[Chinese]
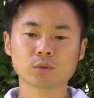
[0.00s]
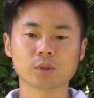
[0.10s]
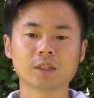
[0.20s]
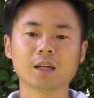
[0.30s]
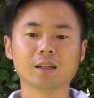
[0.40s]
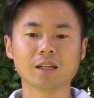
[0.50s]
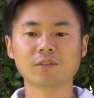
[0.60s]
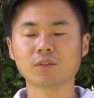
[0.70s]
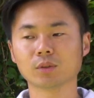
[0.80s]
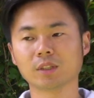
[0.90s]
所以，
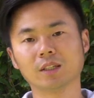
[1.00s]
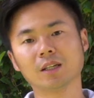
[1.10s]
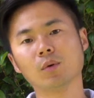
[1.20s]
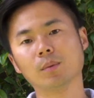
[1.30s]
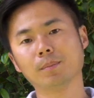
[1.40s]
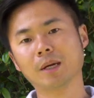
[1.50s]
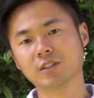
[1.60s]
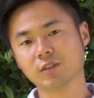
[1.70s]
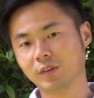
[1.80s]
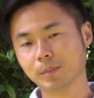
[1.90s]
呃，Live View 呢也让我们拍
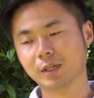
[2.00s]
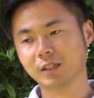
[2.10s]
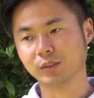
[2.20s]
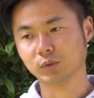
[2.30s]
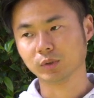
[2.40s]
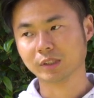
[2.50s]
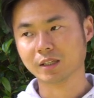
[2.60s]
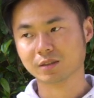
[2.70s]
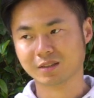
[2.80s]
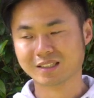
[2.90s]
摄方便了很多。
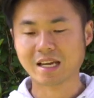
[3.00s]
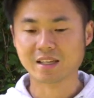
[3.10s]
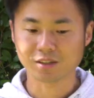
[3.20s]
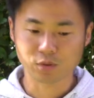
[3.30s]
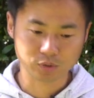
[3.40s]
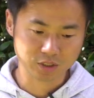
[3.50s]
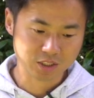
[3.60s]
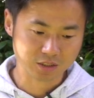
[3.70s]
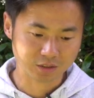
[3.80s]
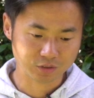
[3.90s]
那再一个，我能
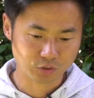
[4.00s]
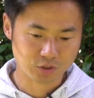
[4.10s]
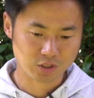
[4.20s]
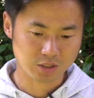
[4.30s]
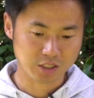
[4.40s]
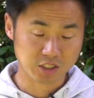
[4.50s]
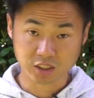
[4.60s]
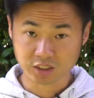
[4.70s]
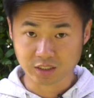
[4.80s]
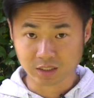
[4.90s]
想到就是，呃，
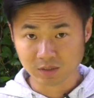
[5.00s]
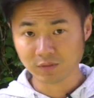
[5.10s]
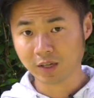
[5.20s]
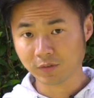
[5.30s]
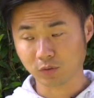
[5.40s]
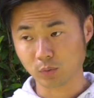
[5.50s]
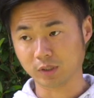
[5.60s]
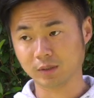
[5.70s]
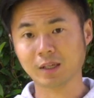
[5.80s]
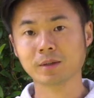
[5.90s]
相机的 EVF 功
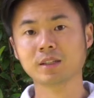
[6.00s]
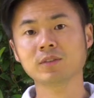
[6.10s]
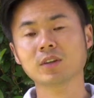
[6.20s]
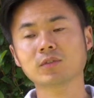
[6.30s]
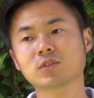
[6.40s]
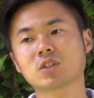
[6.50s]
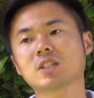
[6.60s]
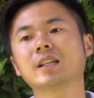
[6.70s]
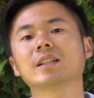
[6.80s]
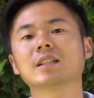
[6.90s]
能。那 EVF 是
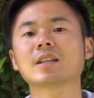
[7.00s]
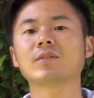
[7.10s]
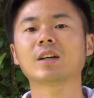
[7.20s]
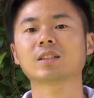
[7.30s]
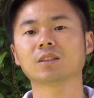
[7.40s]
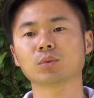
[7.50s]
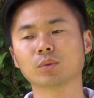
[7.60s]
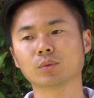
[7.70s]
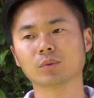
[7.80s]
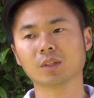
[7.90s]
这两年才发展的
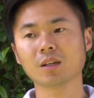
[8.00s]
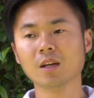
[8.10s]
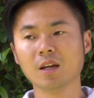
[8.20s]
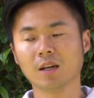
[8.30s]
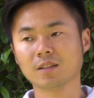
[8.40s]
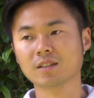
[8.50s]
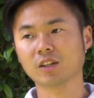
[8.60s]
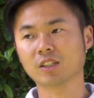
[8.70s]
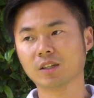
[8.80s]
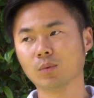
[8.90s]
迅速呢。很
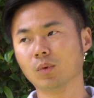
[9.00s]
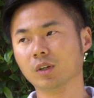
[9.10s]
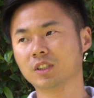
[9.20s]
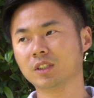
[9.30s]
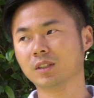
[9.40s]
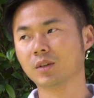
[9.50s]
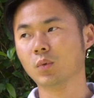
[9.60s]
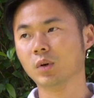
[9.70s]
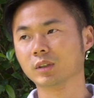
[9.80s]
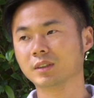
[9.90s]
早以前，我记得
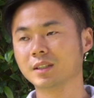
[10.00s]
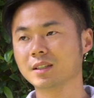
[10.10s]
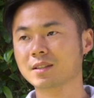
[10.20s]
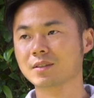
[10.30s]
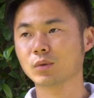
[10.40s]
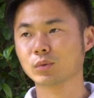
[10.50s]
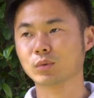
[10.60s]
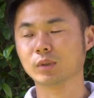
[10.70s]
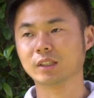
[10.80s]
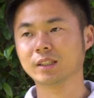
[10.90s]
我第一次用
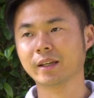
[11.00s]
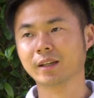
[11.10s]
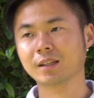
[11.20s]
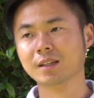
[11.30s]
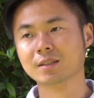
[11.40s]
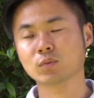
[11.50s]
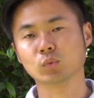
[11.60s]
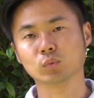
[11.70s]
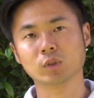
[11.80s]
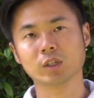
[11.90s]
索尼的 NX
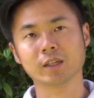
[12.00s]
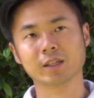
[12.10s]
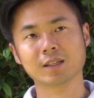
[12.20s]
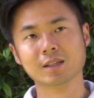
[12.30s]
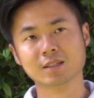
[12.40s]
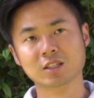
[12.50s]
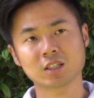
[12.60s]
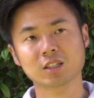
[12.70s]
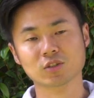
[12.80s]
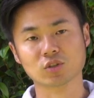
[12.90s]
五和 NX
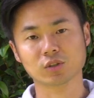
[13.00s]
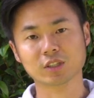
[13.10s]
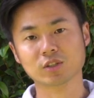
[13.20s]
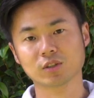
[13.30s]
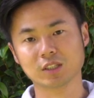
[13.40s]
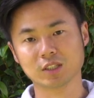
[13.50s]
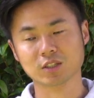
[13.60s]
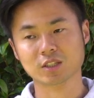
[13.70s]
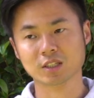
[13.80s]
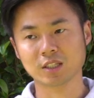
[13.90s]
七的时候，那时候已经
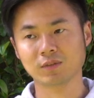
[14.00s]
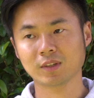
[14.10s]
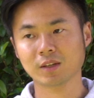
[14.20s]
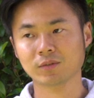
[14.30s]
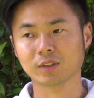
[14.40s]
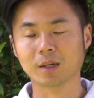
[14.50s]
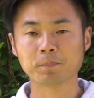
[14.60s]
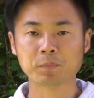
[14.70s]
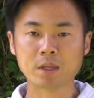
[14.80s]
是 EVF 了。